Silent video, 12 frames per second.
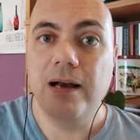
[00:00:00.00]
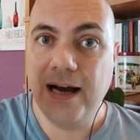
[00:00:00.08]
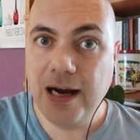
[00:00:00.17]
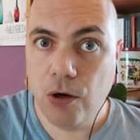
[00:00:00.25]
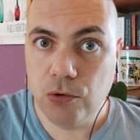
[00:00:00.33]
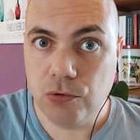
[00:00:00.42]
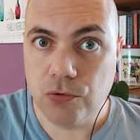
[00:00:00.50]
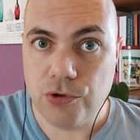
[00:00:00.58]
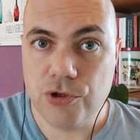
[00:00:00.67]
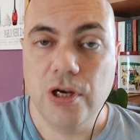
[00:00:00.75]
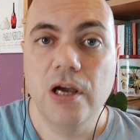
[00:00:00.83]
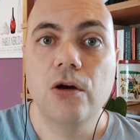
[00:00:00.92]

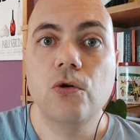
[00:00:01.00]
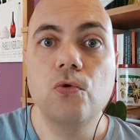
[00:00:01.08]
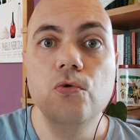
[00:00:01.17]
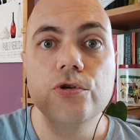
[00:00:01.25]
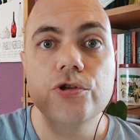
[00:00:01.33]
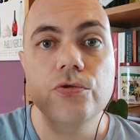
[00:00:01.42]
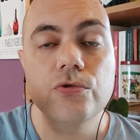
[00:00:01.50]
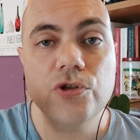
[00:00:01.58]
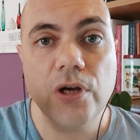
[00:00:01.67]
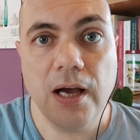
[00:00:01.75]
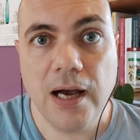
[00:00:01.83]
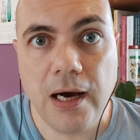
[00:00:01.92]
altos,
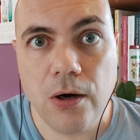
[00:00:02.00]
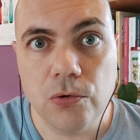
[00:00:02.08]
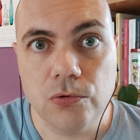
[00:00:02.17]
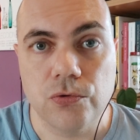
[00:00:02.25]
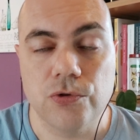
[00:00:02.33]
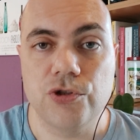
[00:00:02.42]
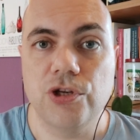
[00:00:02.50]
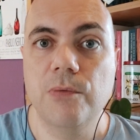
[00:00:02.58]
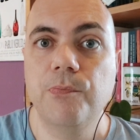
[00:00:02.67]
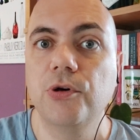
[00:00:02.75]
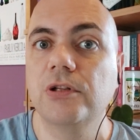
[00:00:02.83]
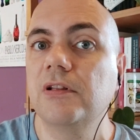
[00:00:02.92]
custos altos e,
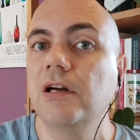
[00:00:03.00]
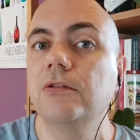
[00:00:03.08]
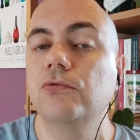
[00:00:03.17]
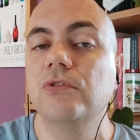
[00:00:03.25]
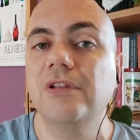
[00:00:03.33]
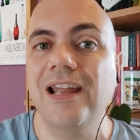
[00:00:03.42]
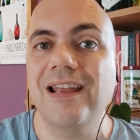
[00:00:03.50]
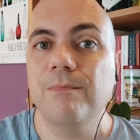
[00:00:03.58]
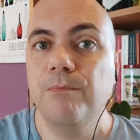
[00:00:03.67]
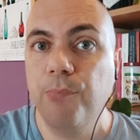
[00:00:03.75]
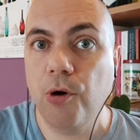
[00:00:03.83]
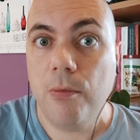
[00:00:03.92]
portanto,
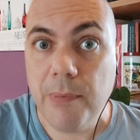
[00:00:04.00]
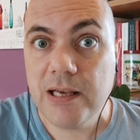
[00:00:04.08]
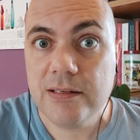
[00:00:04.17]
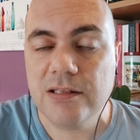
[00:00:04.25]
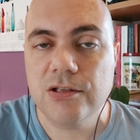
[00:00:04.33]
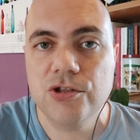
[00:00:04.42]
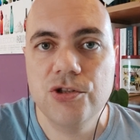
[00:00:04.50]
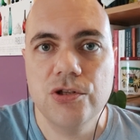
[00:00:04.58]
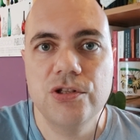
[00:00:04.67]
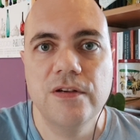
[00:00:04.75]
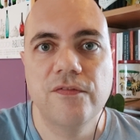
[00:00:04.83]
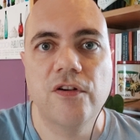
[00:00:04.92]
têm promessas de
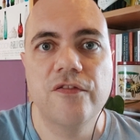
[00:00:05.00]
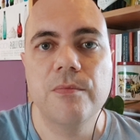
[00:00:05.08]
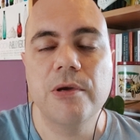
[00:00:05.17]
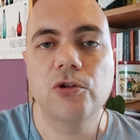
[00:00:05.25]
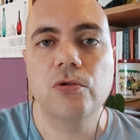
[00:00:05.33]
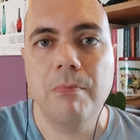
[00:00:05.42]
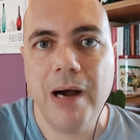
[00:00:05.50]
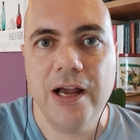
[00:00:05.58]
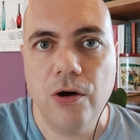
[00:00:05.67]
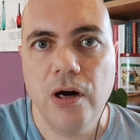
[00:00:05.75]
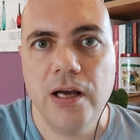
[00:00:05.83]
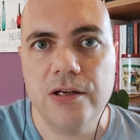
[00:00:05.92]
desenvolvimento
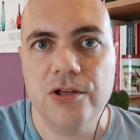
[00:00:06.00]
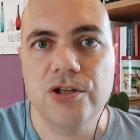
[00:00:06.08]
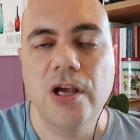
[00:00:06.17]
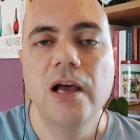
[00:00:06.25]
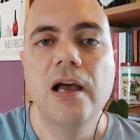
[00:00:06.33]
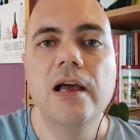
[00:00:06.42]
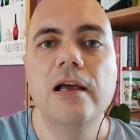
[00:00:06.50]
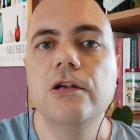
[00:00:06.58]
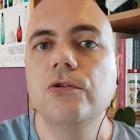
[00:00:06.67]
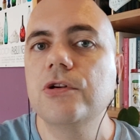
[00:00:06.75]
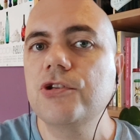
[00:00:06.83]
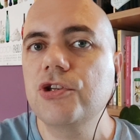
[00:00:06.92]
maiores
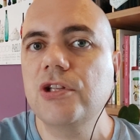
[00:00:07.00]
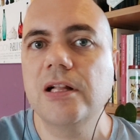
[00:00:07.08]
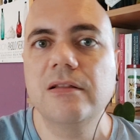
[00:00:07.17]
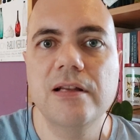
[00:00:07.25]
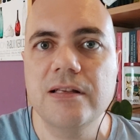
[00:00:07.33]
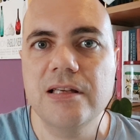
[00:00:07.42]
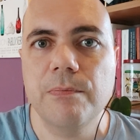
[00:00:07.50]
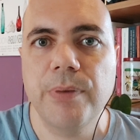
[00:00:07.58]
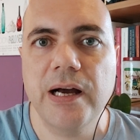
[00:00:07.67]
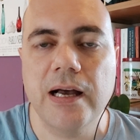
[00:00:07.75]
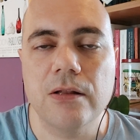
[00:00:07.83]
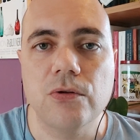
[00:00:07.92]
ele hoje está
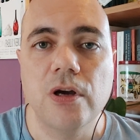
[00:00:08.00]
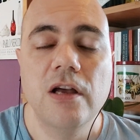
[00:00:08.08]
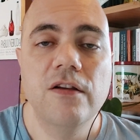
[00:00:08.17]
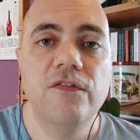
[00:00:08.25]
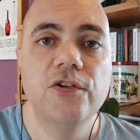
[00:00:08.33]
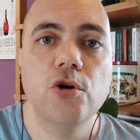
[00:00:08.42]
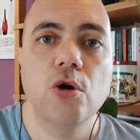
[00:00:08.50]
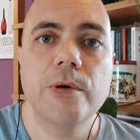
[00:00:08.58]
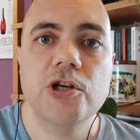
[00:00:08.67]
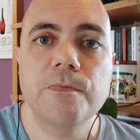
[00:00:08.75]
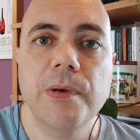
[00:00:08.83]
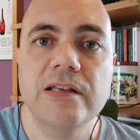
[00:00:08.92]
decepado, virou
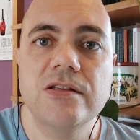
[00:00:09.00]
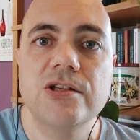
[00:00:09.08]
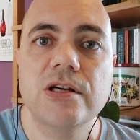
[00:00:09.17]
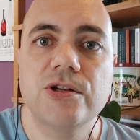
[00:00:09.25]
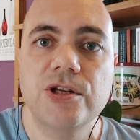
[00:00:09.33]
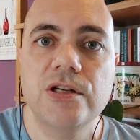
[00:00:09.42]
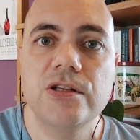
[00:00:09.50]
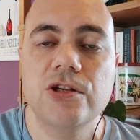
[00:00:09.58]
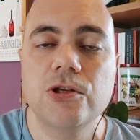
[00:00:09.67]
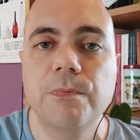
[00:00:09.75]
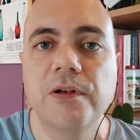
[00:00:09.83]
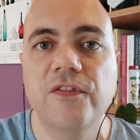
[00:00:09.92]
uma espécie de
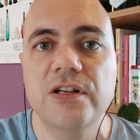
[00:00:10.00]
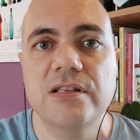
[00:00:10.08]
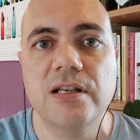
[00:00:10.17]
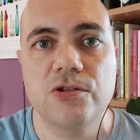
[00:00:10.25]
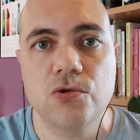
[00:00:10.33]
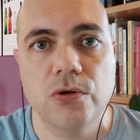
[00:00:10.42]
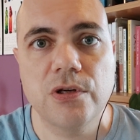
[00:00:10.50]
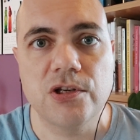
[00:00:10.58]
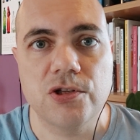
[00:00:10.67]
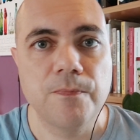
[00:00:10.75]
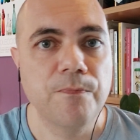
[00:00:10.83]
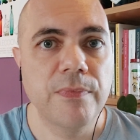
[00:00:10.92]
agência de
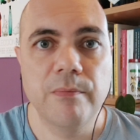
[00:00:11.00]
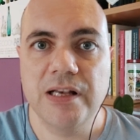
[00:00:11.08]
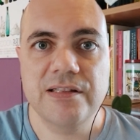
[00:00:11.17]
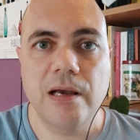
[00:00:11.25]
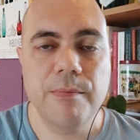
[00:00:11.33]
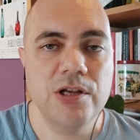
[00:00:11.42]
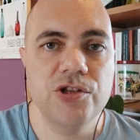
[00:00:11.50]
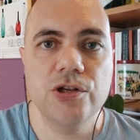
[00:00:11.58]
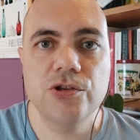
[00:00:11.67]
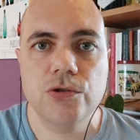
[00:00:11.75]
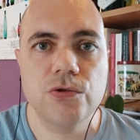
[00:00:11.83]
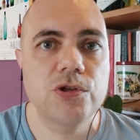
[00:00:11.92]
privatizações. Basicamente é
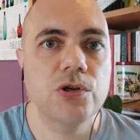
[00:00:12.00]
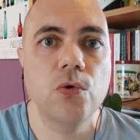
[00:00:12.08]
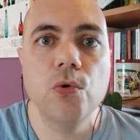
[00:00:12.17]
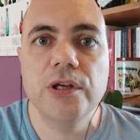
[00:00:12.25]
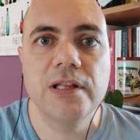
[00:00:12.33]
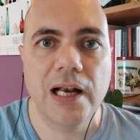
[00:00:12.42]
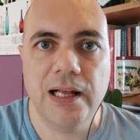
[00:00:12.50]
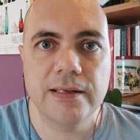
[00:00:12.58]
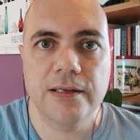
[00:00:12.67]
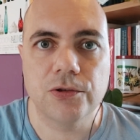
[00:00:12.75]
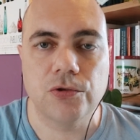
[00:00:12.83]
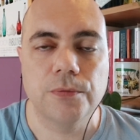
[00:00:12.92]
disso que se cuida lá
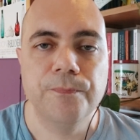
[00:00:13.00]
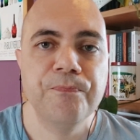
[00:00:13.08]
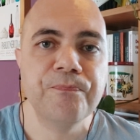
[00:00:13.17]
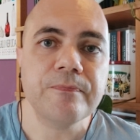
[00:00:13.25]
dentro.